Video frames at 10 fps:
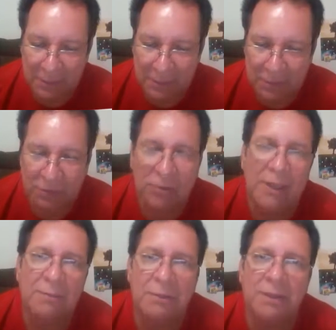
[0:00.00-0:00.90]
o
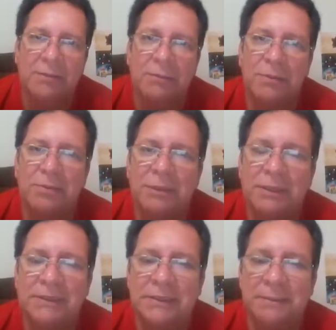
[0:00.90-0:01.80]
deslocamento, a
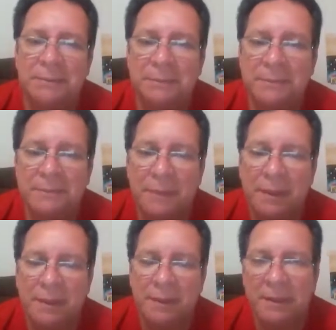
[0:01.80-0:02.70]
movimentação,
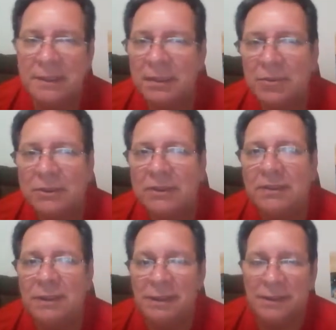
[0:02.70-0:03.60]
e na
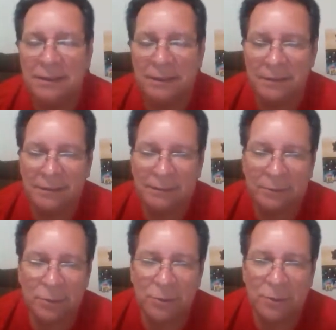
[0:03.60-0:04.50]
outra uh,
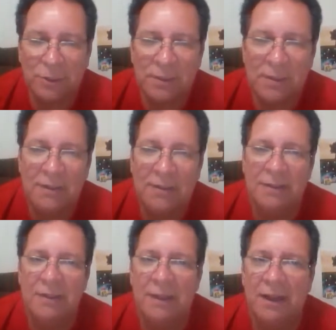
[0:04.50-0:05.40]
torre
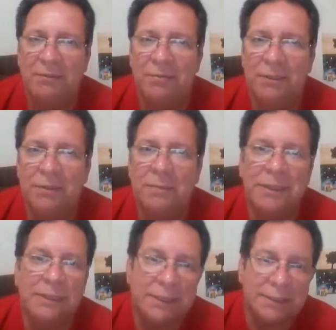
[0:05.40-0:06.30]
havia
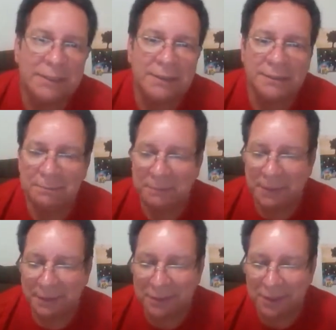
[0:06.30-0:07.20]
uma lenda
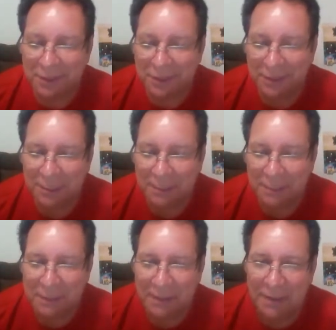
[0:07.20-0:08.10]
né, de que
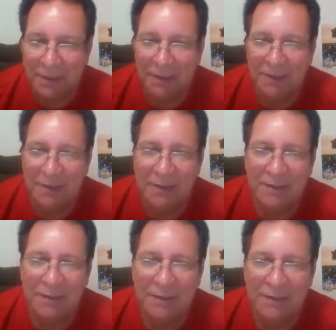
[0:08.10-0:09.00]

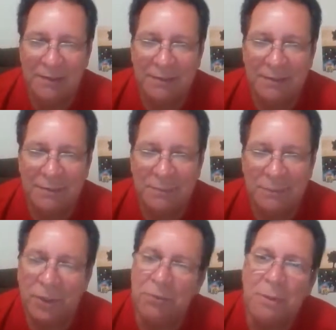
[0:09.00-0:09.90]
uh,
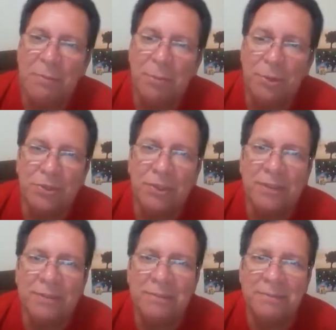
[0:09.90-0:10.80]
morava uma bruxa.
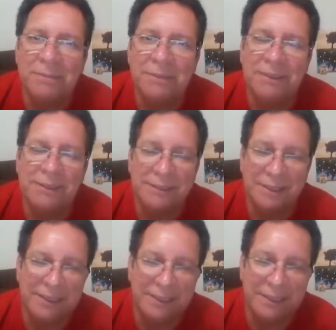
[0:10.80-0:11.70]
Né, e
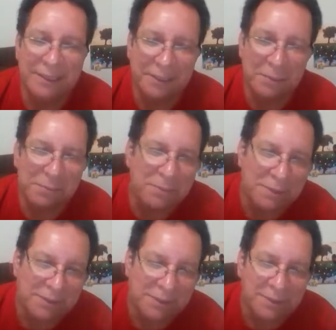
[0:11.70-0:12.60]
naquele tempo,
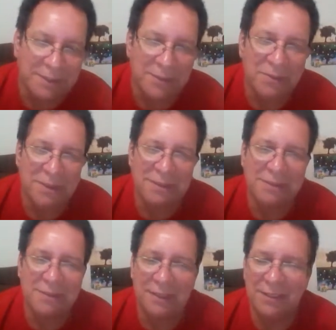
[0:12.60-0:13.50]
então
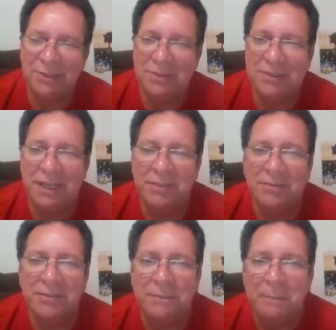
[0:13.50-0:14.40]
eles,
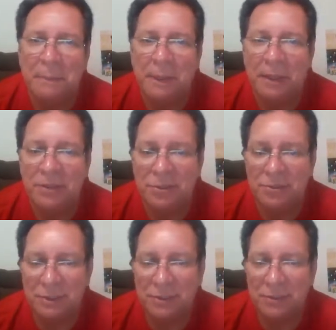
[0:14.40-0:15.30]
assustados,
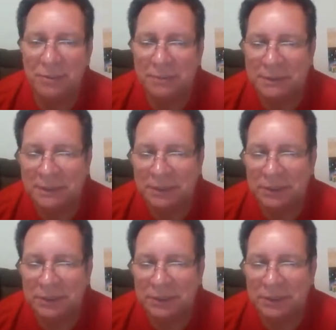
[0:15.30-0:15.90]
resolveram se